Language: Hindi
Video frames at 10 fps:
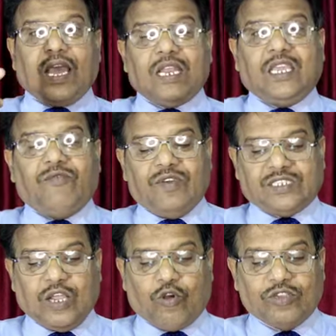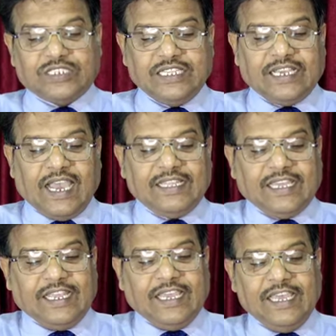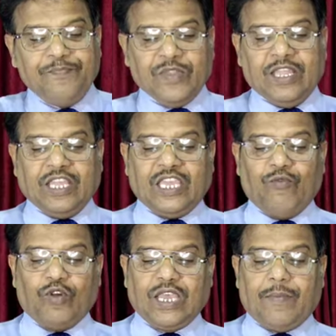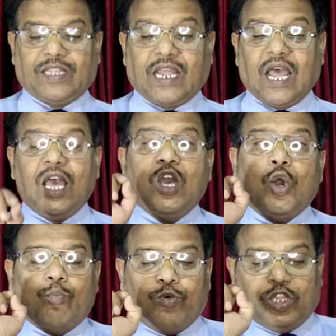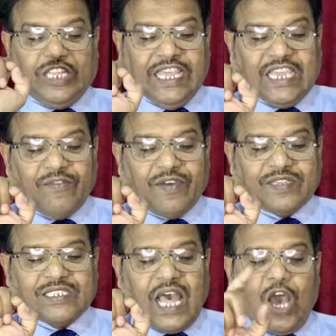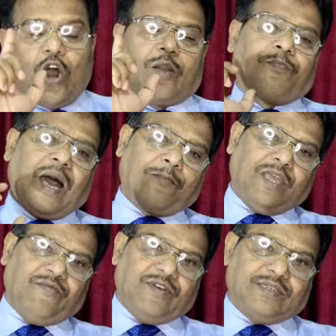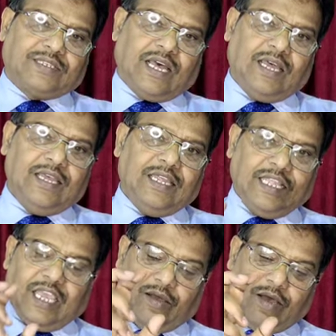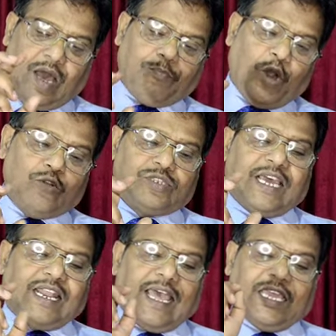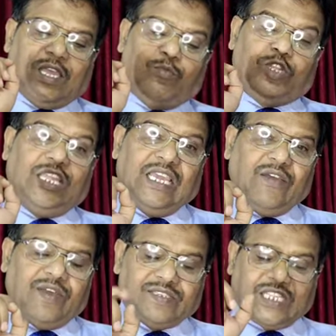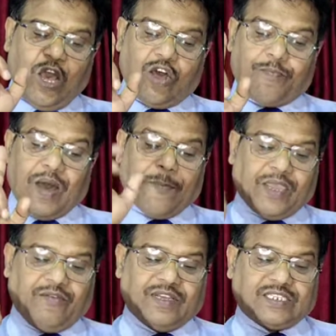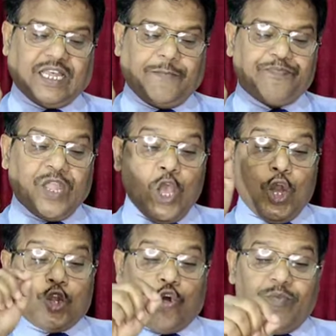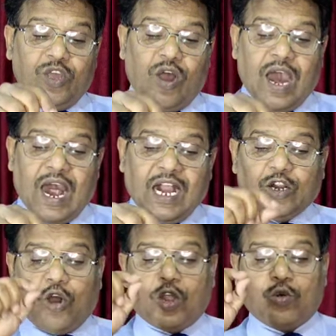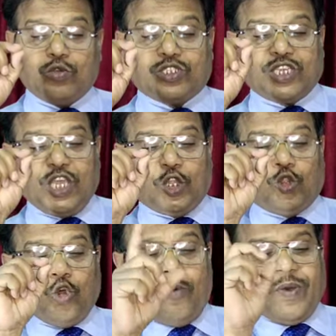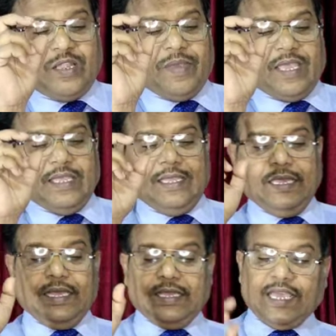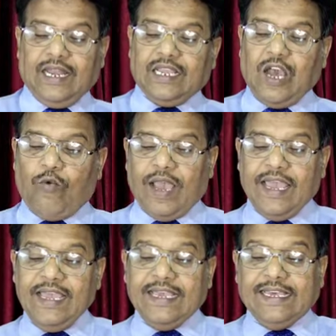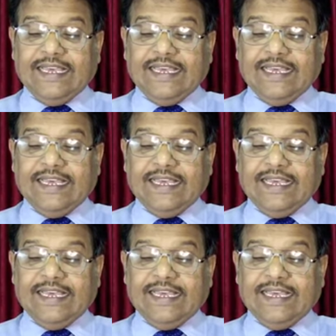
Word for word: प्रकार की व्यवस्था कौन सी दिखाई दे रही है देखिए वो क्या बता रहा बुद्धि की व्यवस्था और पाप की व्यवस्था देखिए पौलुस कह रहा है कि बुद्धि की व्यवस्था और पाप की व्यवस्था रोमियो आठ और उसके दो पद में क्या लिखा हुआ है